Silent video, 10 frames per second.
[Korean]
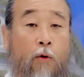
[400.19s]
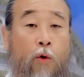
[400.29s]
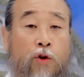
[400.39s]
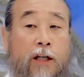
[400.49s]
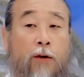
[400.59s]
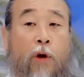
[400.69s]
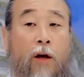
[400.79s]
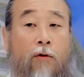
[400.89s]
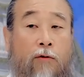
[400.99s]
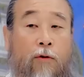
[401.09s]
혼자
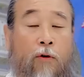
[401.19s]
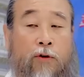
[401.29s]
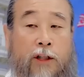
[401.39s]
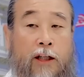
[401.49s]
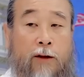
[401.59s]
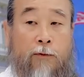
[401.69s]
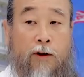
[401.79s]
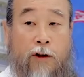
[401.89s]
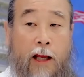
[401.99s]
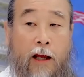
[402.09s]
외롭고 혼자
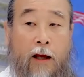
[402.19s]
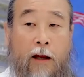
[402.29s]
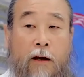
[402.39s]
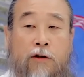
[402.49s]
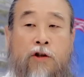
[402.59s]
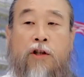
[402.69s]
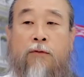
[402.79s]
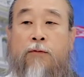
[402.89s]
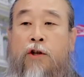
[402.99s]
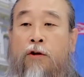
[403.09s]
힘든데
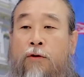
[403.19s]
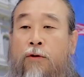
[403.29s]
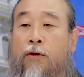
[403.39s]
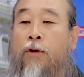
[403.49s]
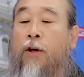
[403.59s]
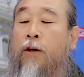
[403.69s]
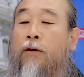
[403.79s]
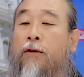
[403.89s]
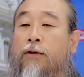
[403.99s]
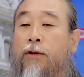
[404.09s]
스승님 저도 그